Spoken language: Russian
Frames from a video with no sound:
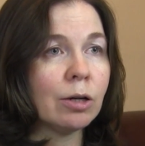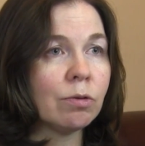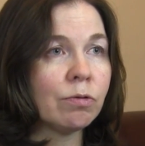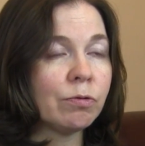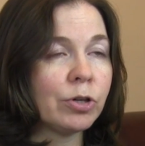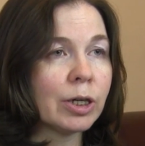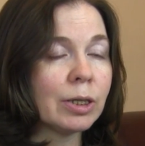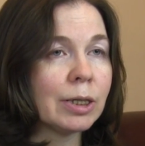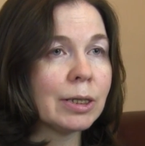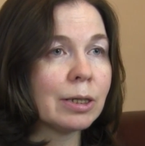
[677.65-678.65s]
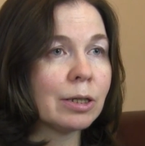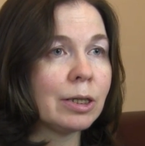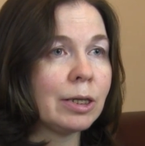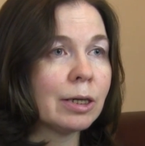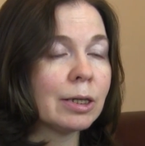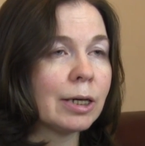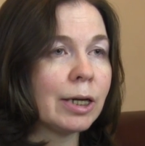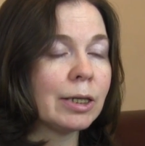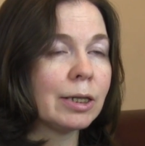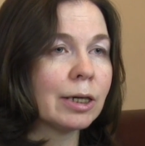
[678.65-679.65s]
Ну, в частности, те
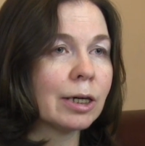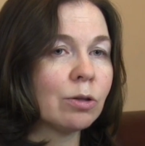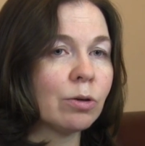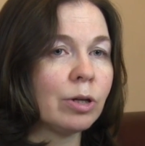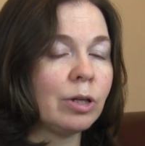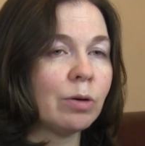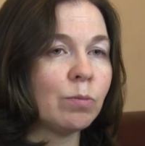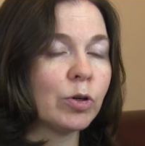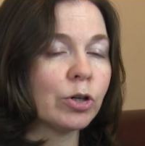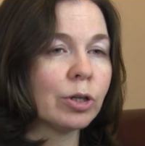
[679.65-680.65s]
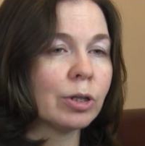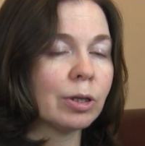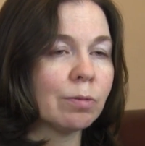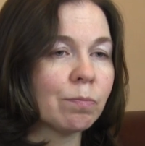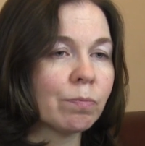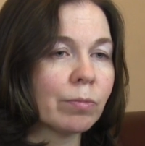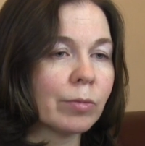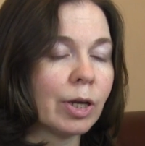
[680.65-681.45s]
занятия, которые не может эм,